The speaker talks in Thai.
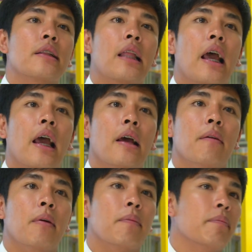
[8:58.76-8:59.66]
งแต่
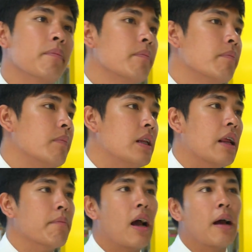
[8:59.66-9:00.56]
เรียน
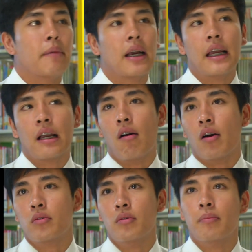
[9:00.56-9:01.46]
มาไม่เคยขอ
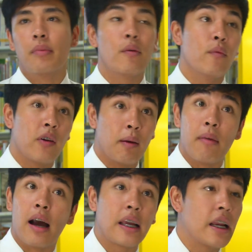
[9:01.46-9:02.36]
ทุนไม่ลำ
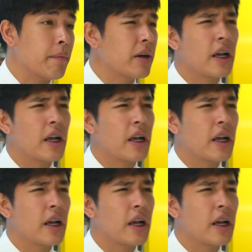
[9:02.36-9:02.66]
บากแค่ไหนไม่เค